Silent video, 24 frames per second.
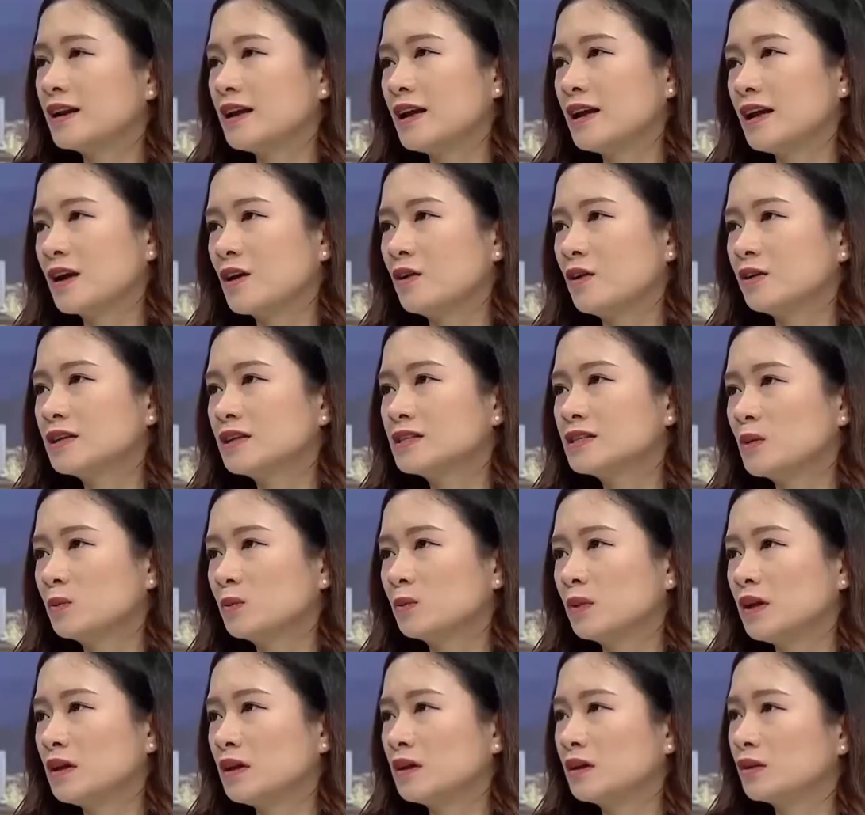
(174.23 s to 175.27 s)
là để có những cái
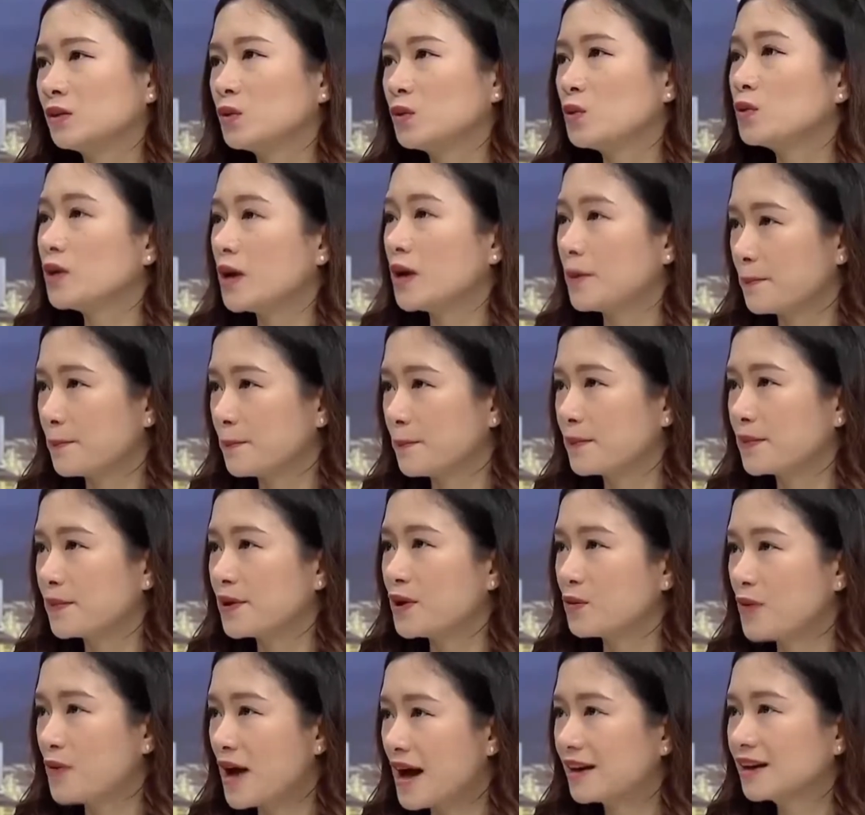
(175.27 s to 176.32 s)
dòng tiền thu nhập
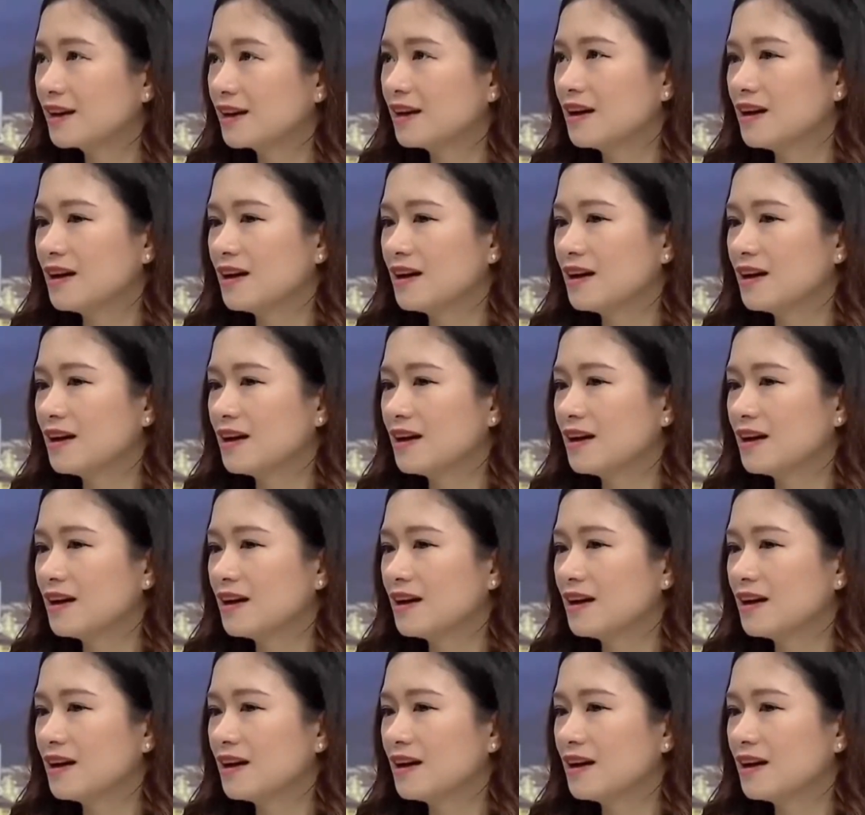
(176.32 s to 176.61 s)
đều đặn